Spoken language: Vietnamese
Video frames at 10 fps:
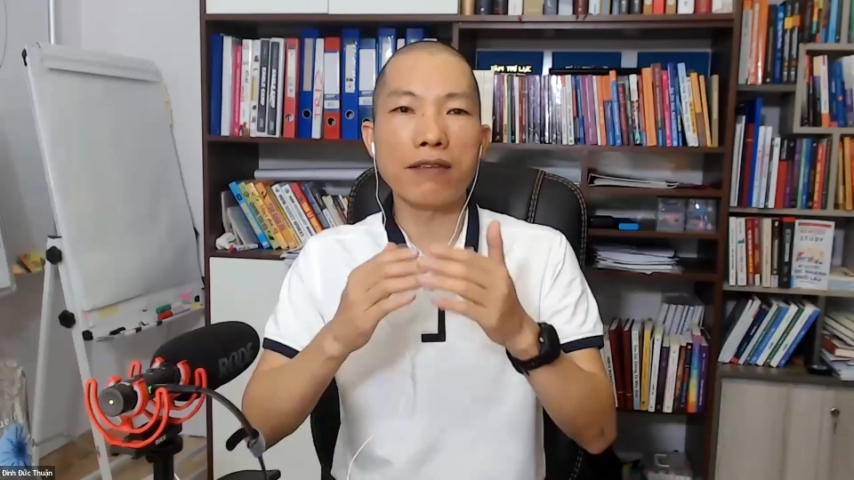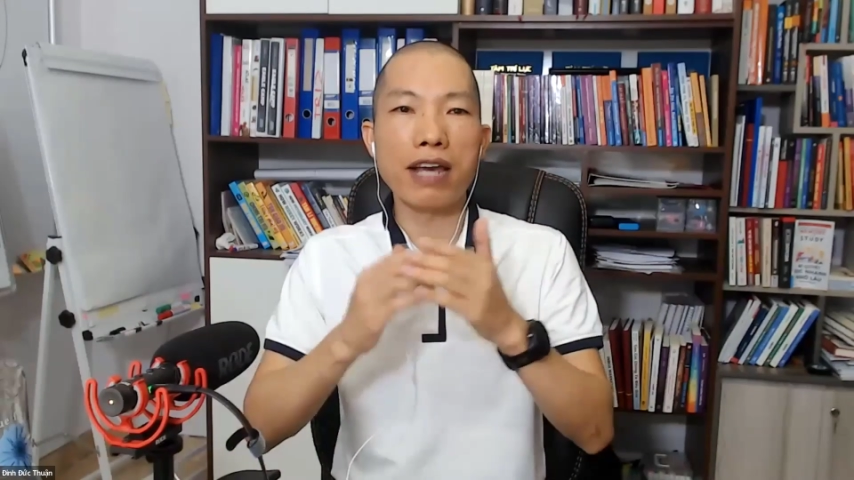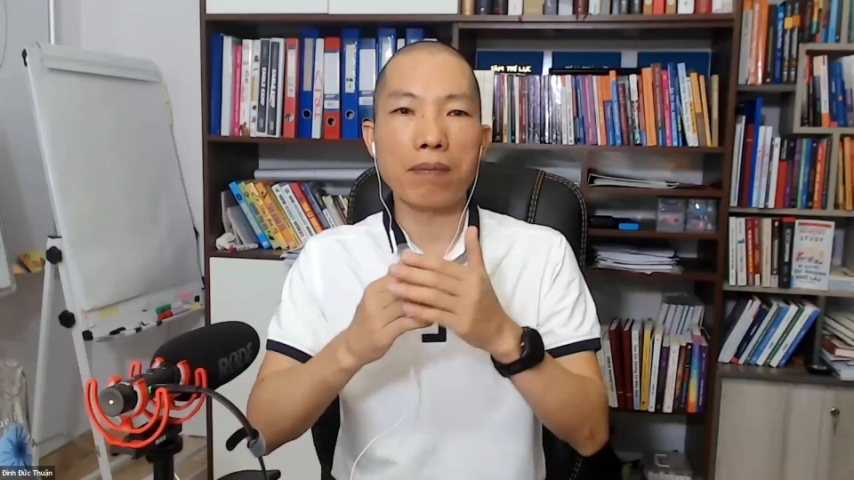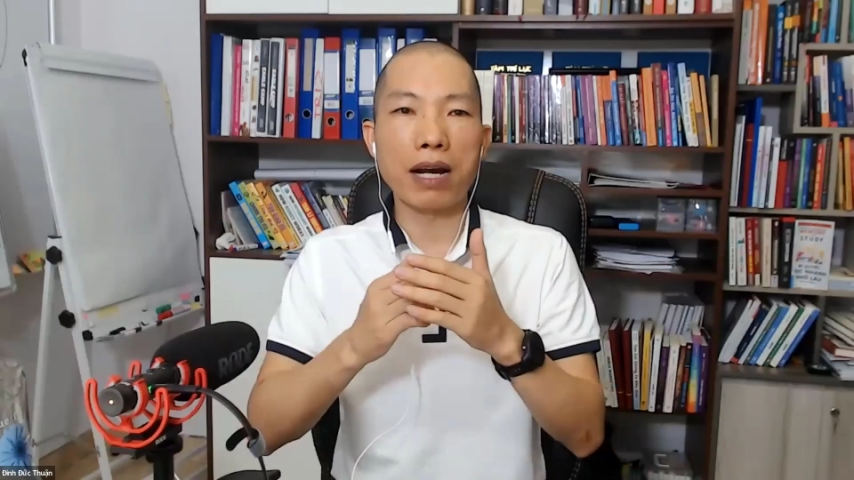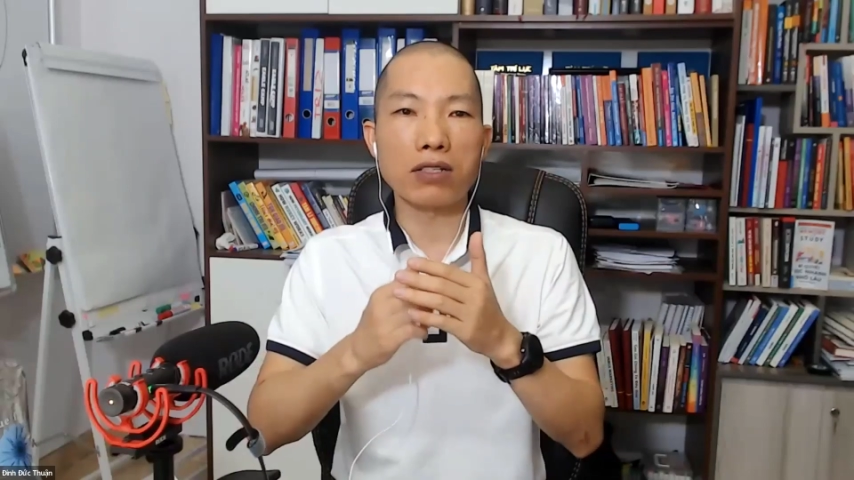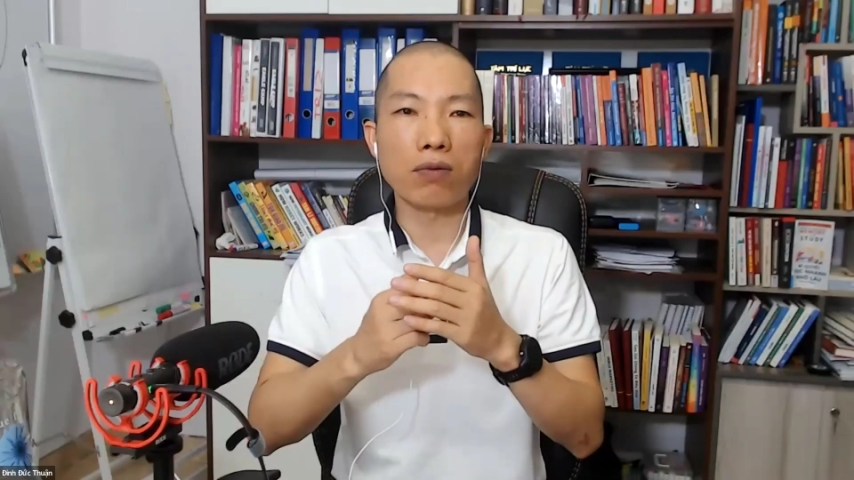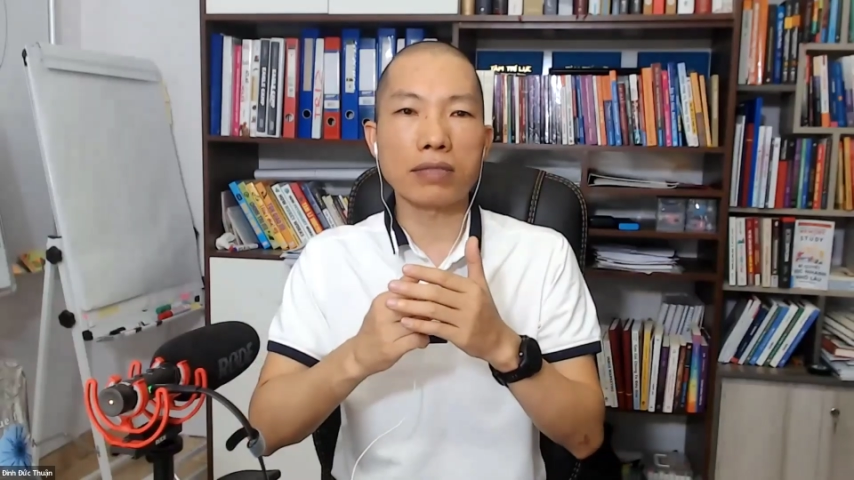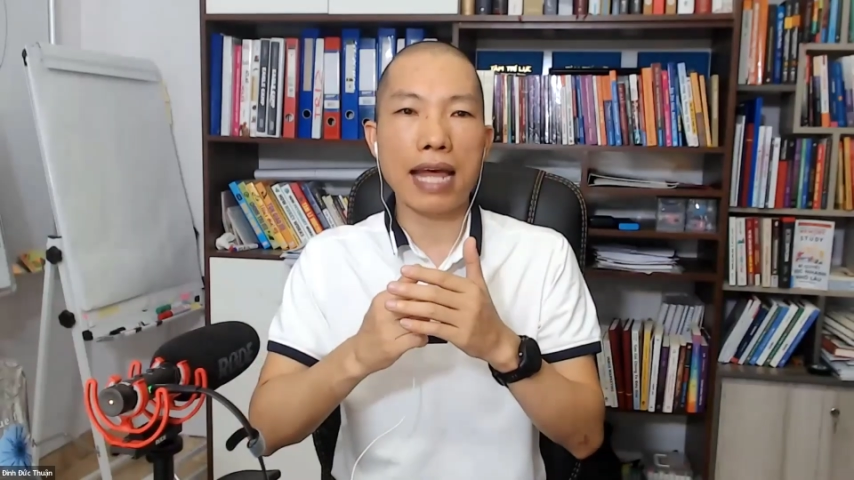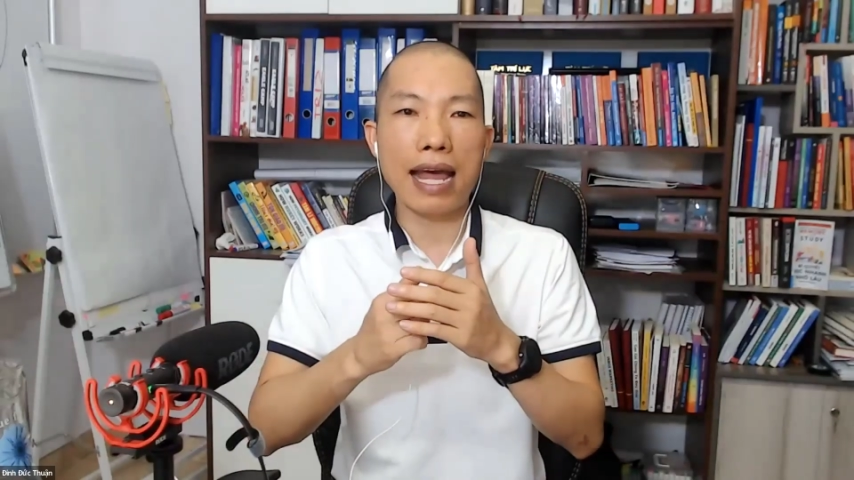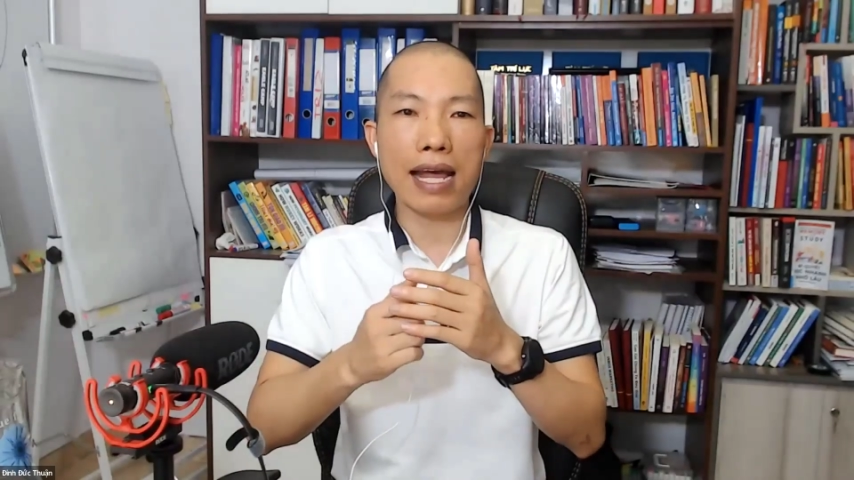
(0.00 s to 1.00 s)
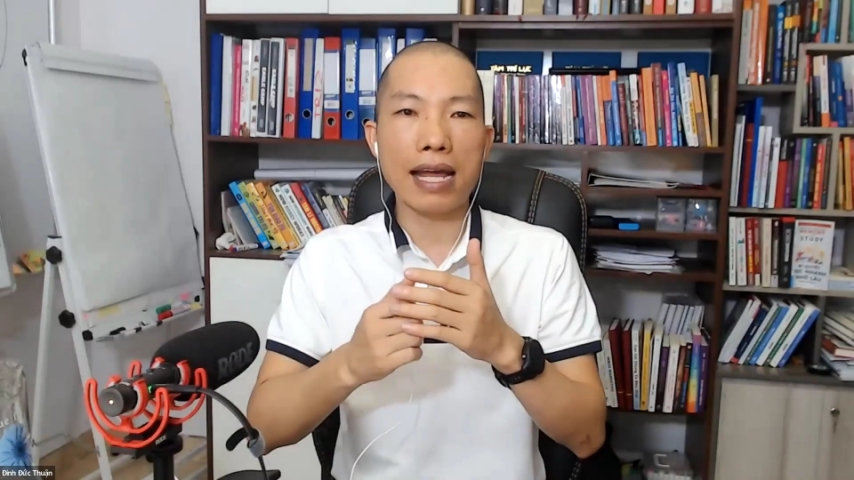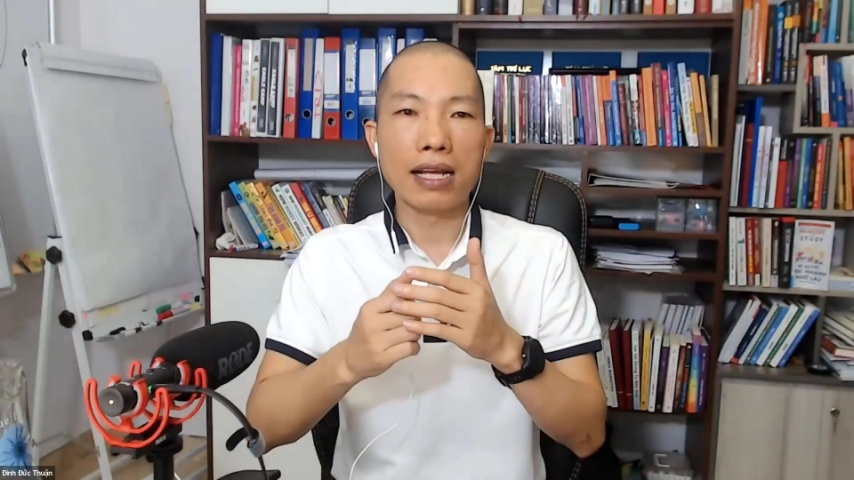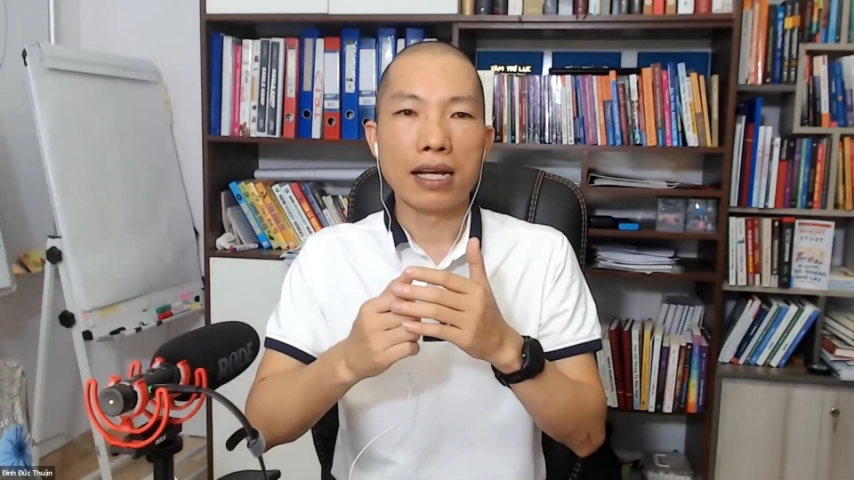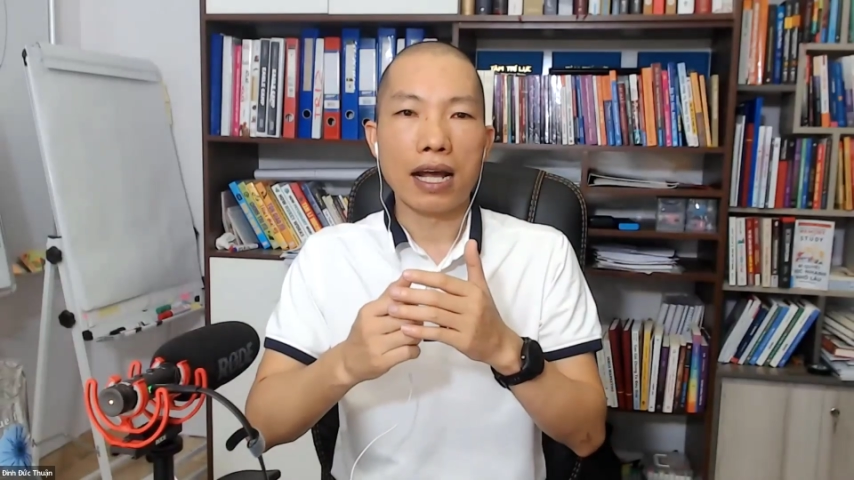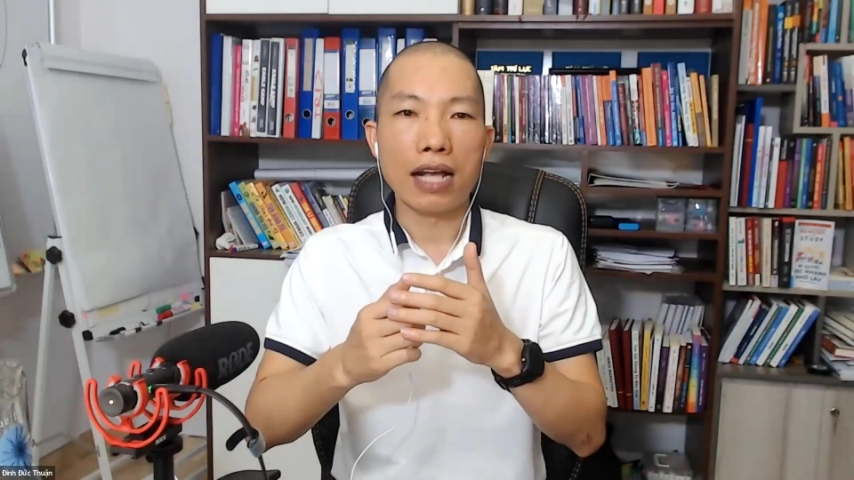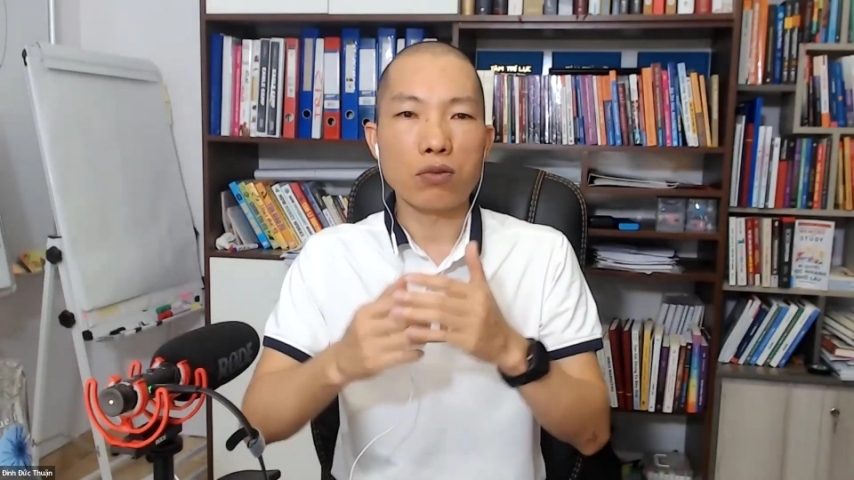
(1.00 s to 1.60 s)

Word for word: cái việc mà chúng ta à,